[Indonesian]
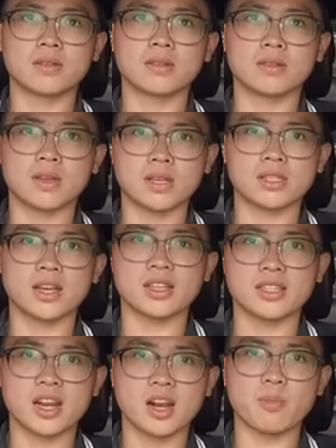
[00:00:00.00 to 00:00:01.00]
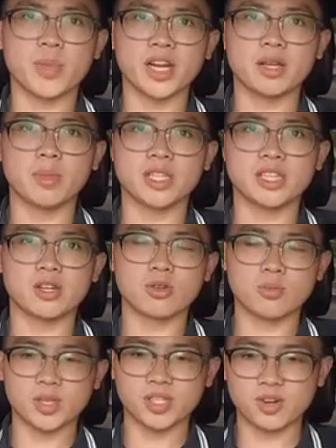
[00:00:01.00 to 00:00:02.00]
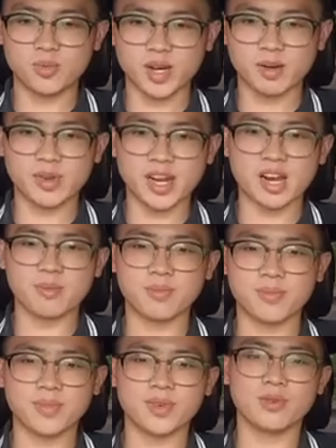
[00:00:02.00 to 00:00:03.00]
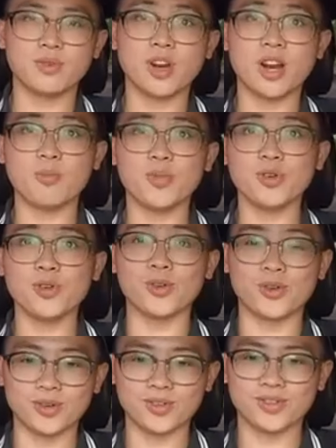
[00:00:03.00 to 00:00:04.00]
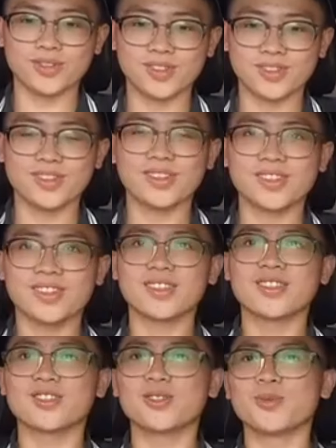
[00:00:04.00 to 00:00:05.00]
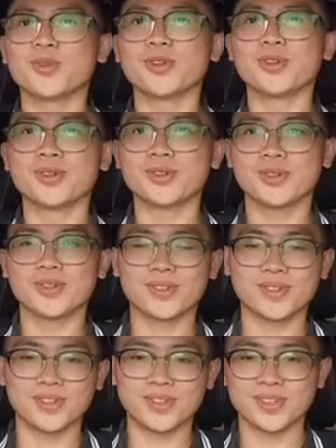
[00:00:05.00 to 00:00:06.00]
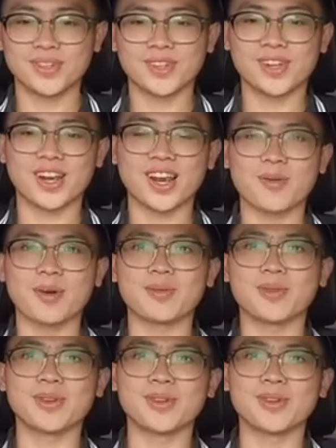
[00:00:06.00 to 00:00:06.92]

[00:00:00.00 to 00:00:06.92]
Gasnya nggak sedalam Pajero, Pajero kemana lebih dalam? Udah 60 loh. 70 80